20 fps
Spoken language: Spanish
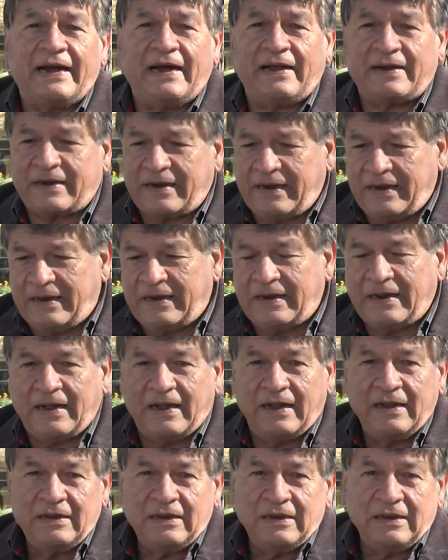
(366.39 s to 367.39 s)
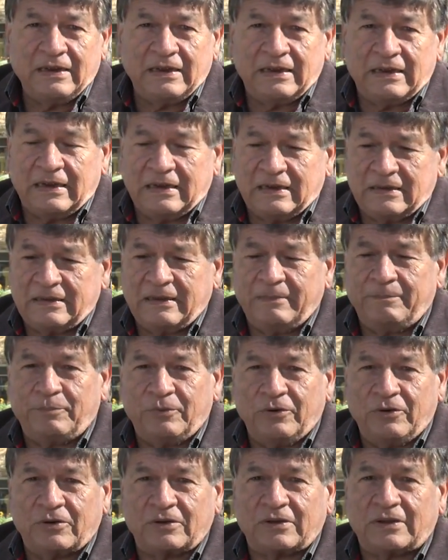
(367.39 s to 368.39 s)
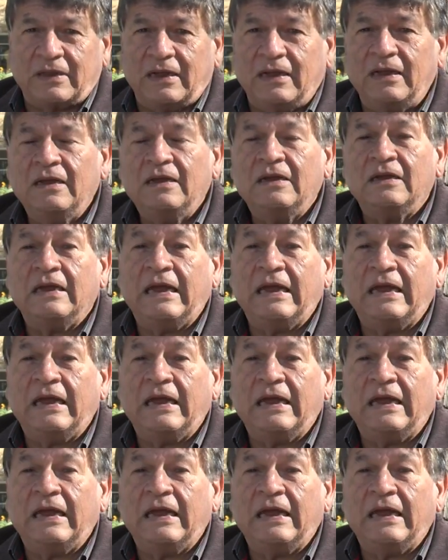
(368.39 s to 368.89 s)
carrera, eh, deporte,